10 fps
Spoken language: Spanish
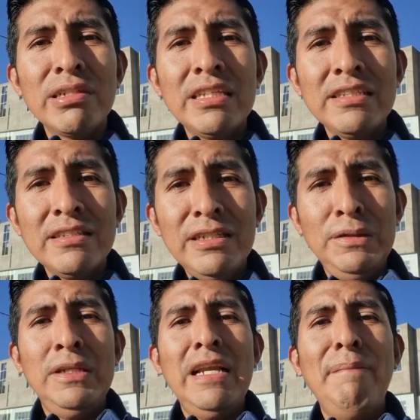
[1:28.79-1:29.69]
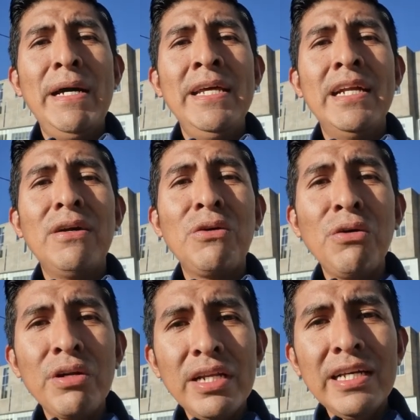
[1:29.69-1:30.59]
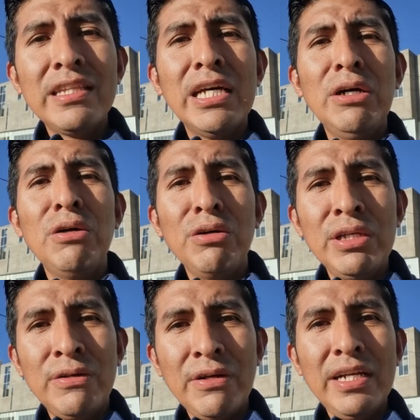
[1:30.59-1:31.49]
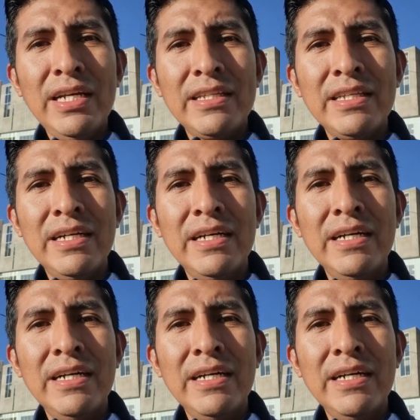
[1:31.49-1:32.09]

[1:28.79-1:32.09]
estás haciendo de la manera correcta o incorrecta.